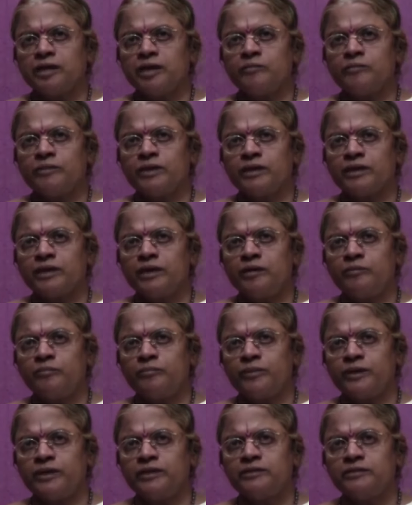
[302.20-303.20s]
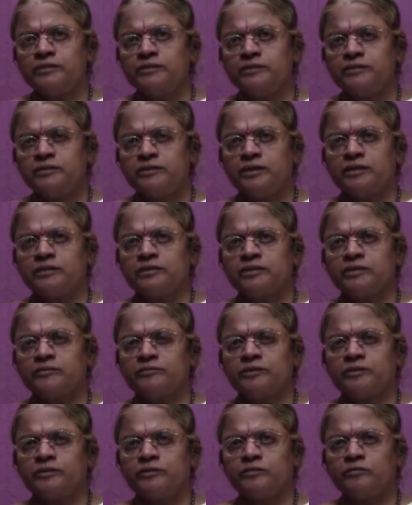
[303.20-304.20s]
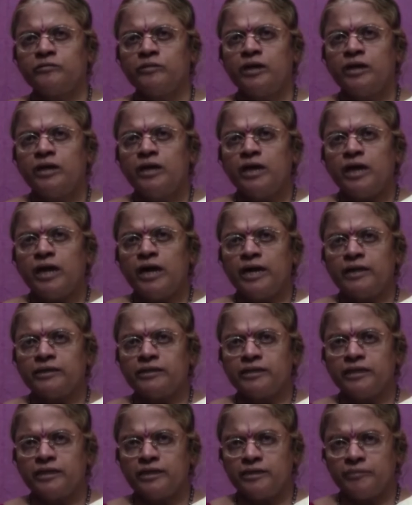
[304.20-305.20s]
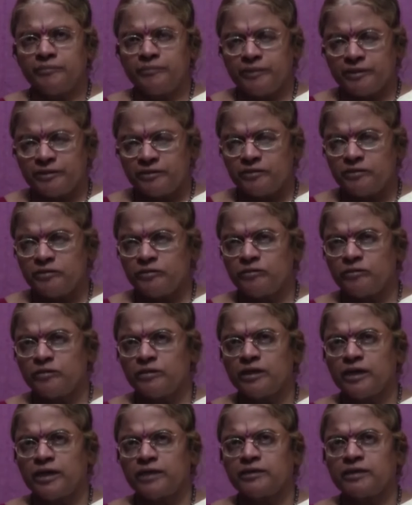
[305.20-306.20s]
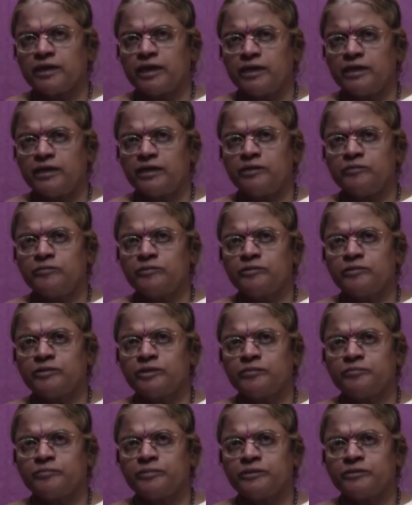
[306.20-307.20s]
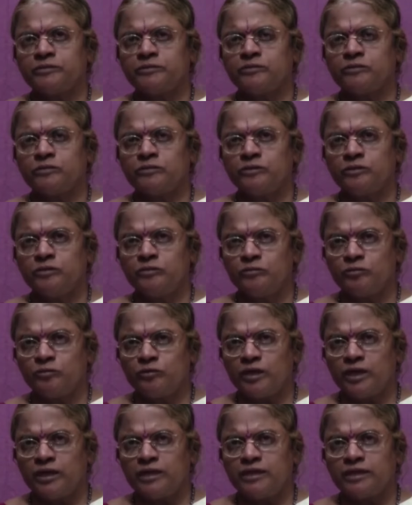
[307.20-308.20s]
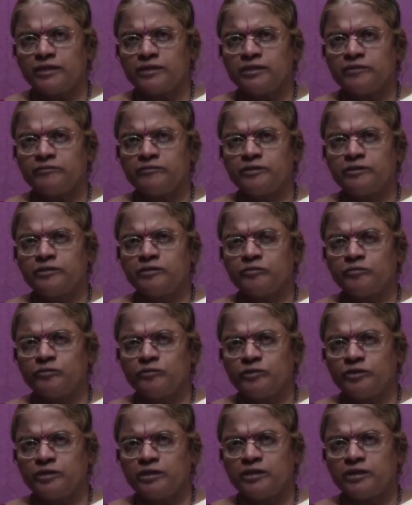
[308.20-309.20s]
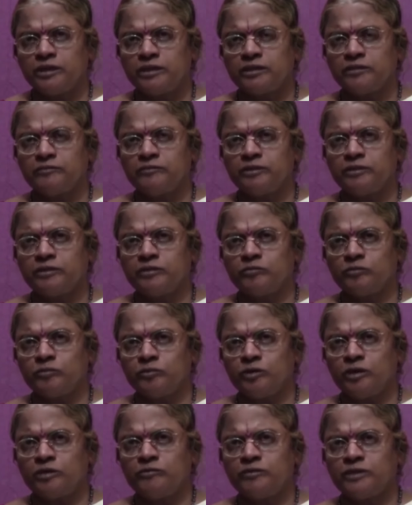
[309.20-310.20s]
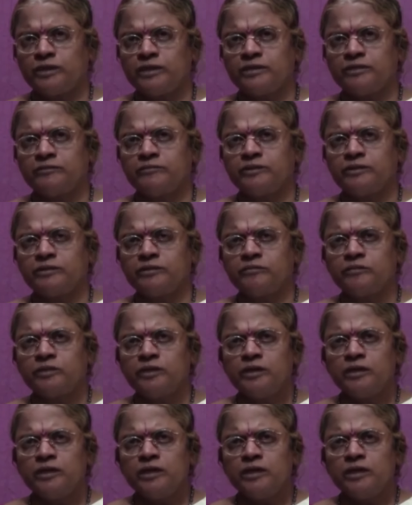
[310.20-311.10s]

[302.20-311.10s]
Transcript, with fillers: தாமரைகள் பணிந்து ஏற்ற வேண்டும் அந்த பெற்றுக்கொண்டு அந்த அருள் அனுபவத்தை பெற்றுக்கொண்டு உடல் நெய்ய வேண்டும் உயிர் நெய்ய வேண்டும் உணர்வு நெய்ய வேண்டும்